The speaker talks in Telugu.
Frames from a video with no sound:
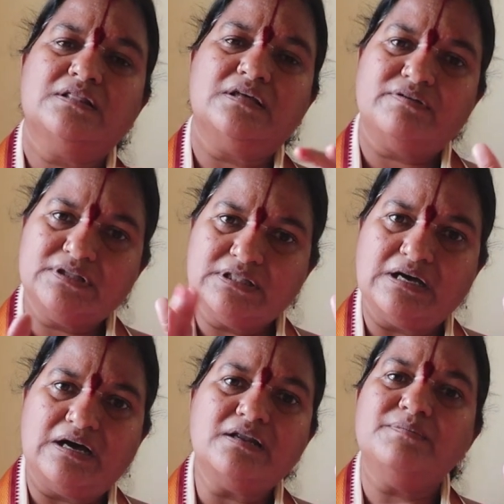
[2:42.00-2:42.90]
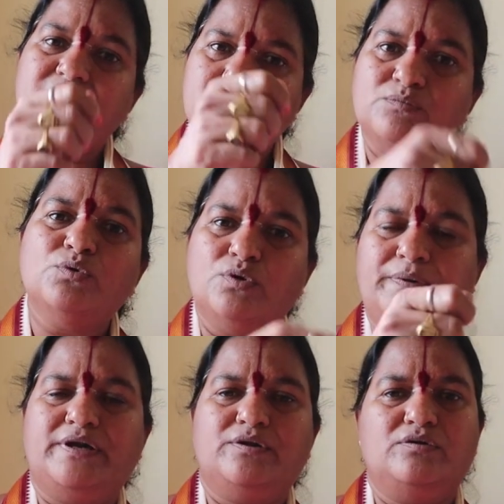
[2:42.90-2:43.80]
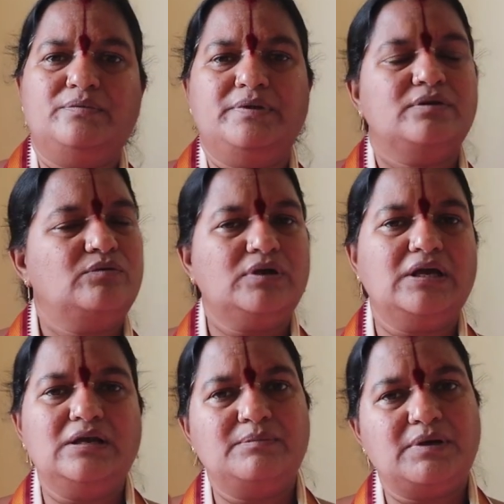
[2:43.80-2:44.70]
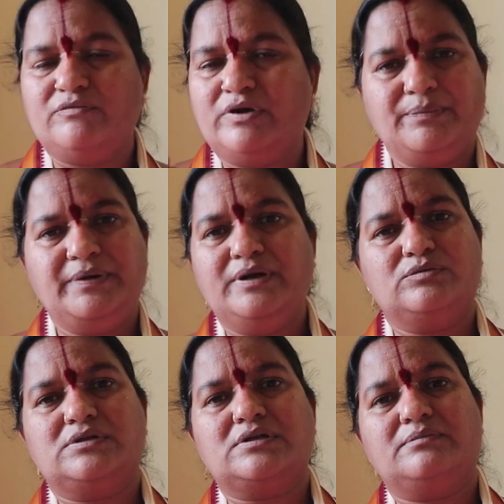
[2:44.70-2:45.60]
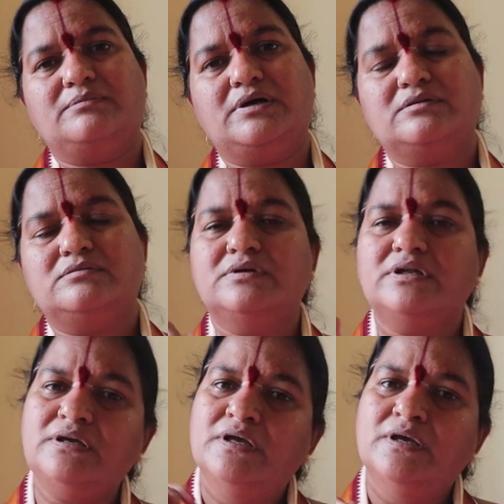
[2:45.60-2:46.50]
తర్వాత దాని మీద ముగ్గు పెట్టుకోండి మీరు ఒకవేళ మాకు వరిపిండి కుదరదమ్మా అనుకుంటే